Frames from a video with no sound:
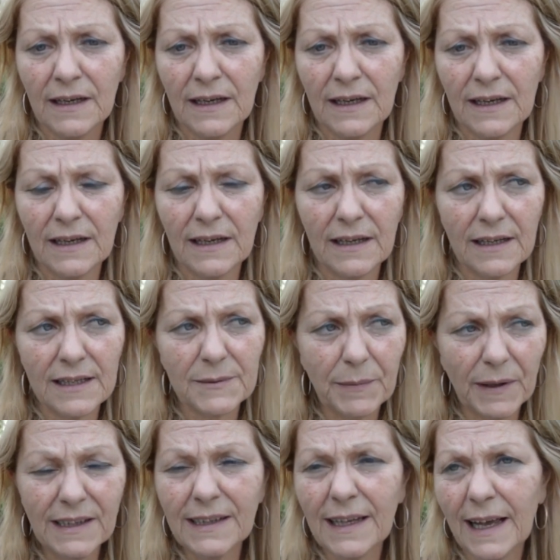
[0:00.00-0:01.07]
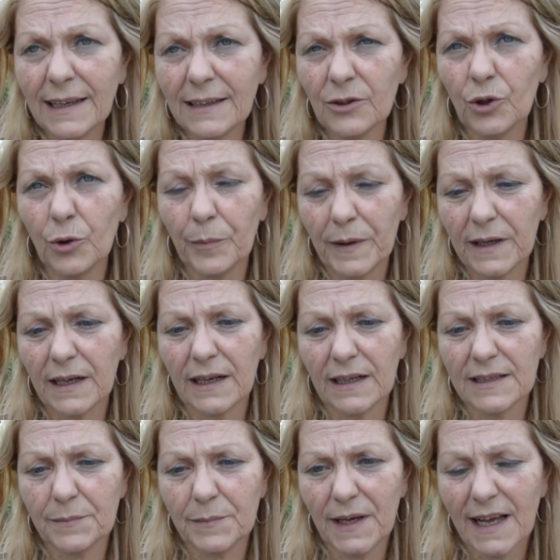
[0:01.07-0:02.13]
eh, spendendo per
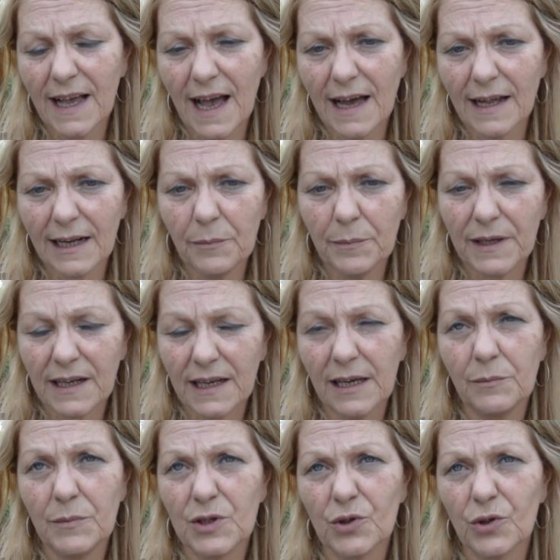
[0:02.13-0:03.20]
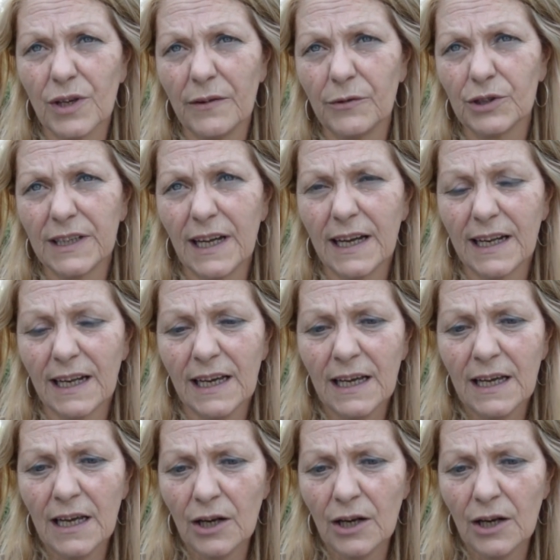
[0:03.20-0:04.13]
spiegare perché bisogna votare